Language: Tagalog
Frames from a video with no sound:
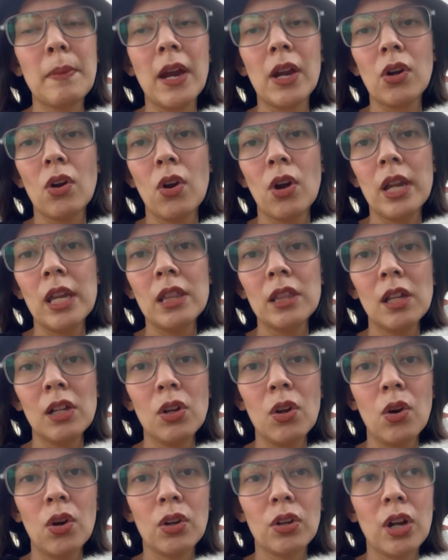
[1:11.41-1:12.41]
Pero in the
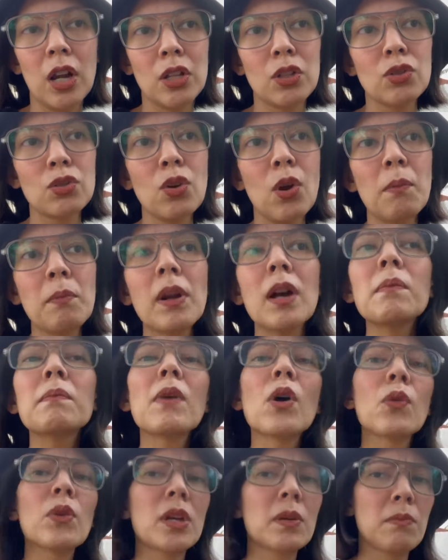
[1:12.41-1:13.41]
long run, sobrang
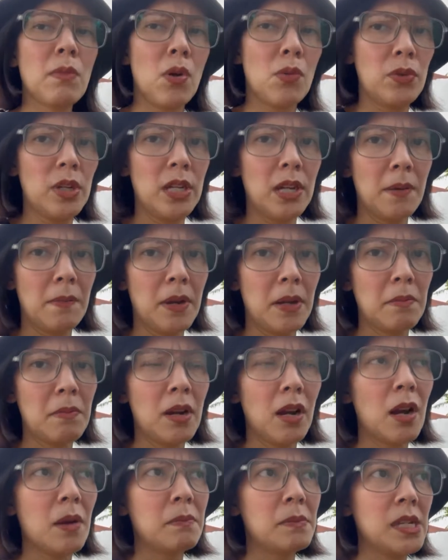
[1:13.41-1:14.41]
bawing-bawi naman
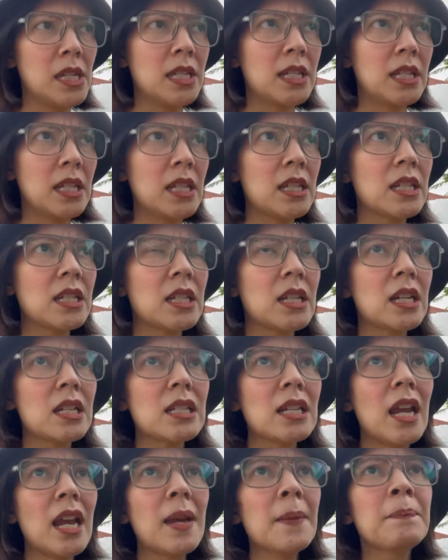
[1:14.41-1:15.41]
mga misis
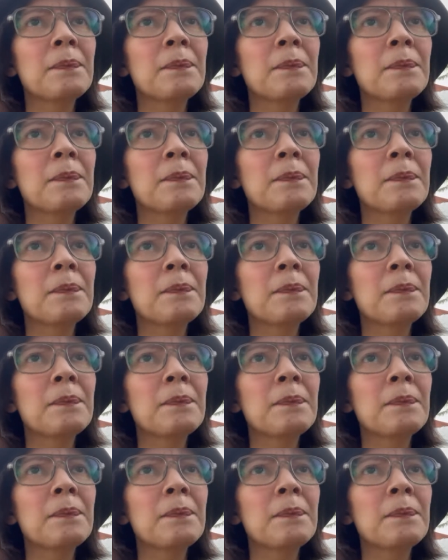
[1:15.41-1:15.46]
kasi